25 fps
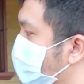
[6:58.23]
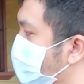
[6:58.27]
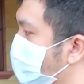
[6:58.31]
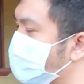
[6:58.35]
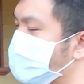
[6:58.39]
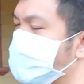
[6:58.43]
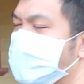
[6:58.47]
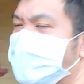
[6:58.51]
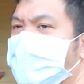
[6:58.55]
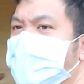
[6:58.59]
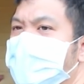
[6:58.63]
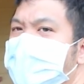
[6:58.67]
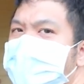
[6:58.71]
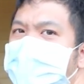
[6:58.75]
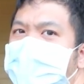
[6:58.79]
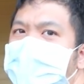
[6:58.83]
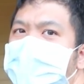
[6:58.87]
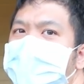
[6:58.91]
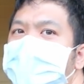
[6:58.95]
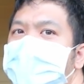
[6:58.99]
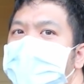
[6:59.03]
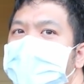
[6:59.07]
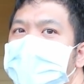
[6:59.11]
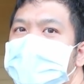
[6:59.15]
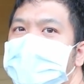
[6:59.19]
may ano na rin
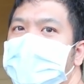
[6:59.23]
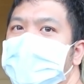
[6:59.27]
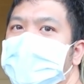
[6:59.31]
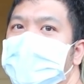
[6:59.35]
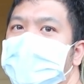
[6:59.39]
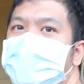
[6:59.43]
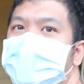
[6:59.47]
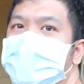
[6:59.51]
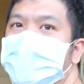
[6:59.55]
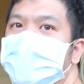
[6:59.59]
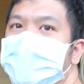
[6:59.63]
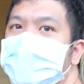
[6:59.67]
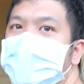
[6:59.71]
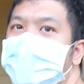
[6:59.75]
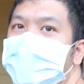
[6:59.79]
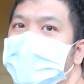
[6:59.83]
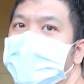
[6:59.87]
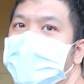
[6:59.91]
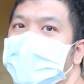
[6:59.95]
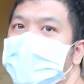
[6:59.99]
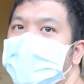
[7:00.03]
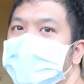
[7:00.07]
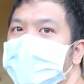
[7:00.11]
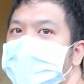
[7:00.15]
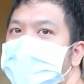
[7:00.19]
sa amin to sa
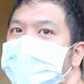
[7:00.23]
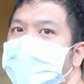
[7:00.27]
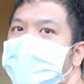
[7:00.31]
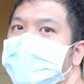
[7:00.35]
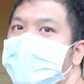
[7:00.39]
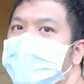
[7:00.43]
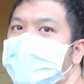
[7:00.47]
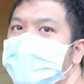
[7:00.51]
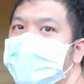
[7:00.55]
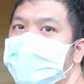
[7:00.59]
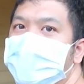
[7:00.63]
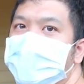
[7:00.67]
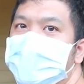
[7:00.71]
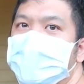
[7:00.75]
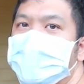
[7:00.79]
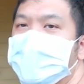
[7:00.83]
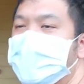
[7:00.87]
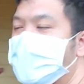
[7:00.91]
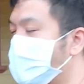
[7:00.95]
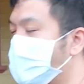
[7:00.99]
pamilya nga. Sabi ko, buuin